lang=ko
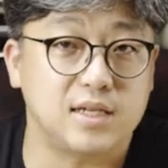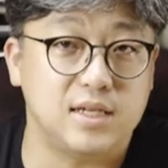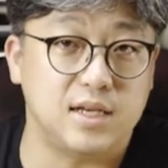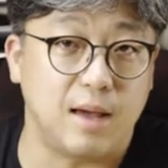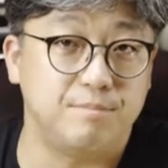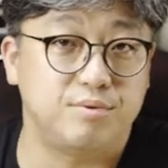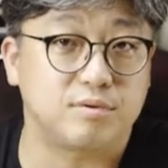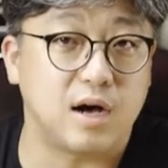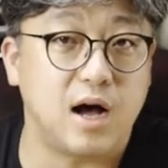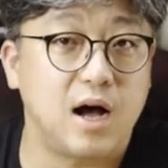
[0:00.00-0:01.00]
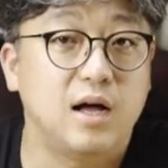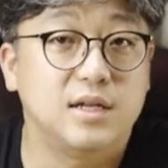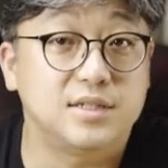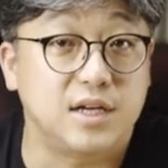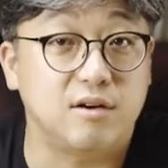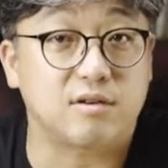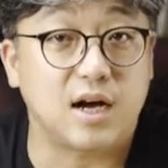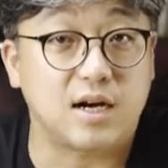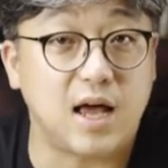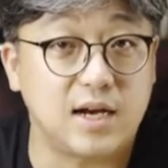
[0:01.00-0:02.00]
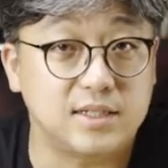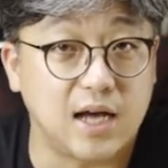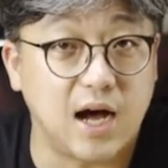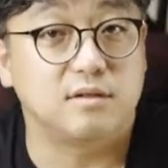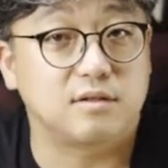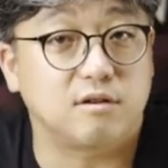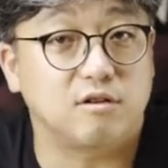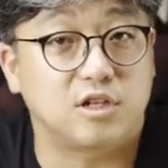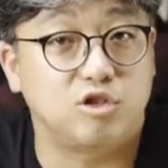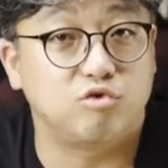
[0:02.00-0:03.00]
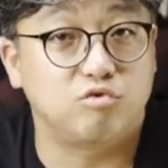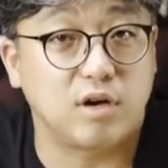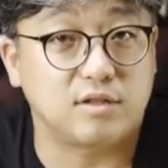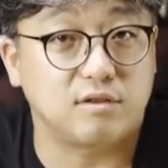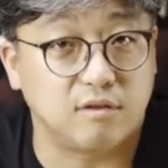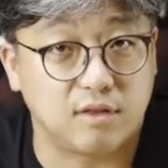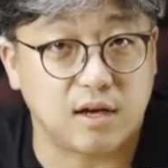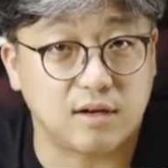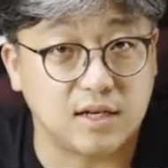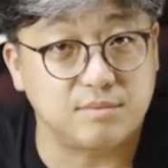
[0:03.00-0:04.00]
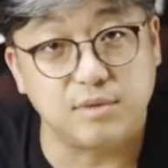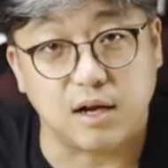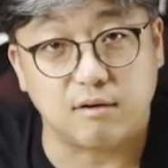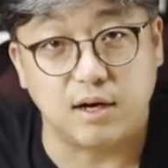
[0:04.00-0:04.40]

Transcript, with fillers: 이 램프가 제 역할을 하느냐는 걸 기준으로 해서 선택을 하시면 될 것